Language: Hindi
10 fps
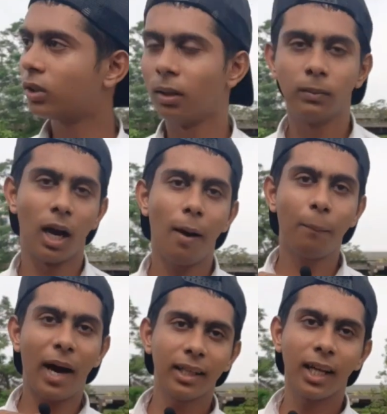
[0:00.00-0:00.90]
अब
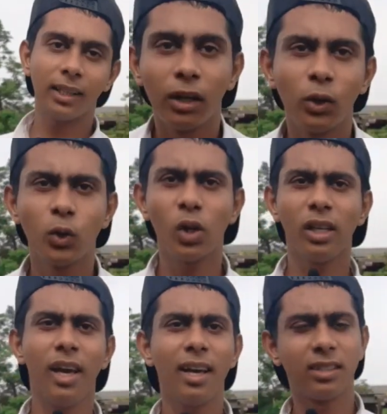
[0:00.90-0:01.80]
बात आती है जो
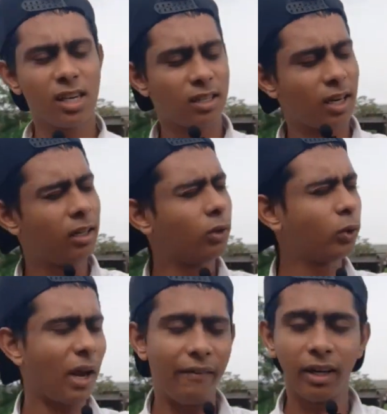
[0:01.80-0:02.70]
कि एक सिक्सटीन टू
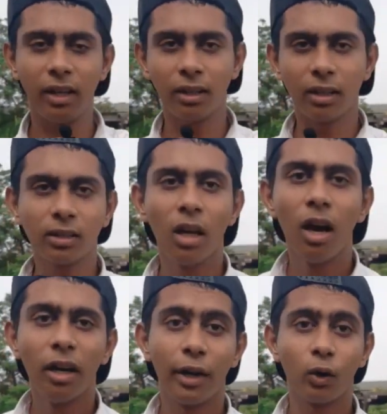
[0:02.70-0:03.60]
सेवेंटीन ईयर्स
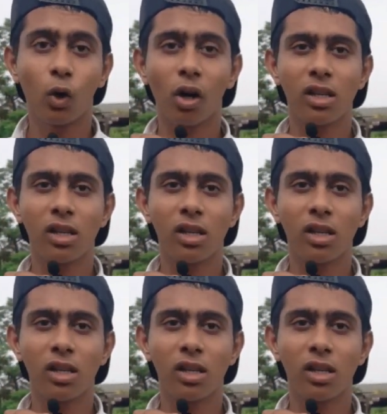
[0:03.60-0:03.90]
टिकटॉक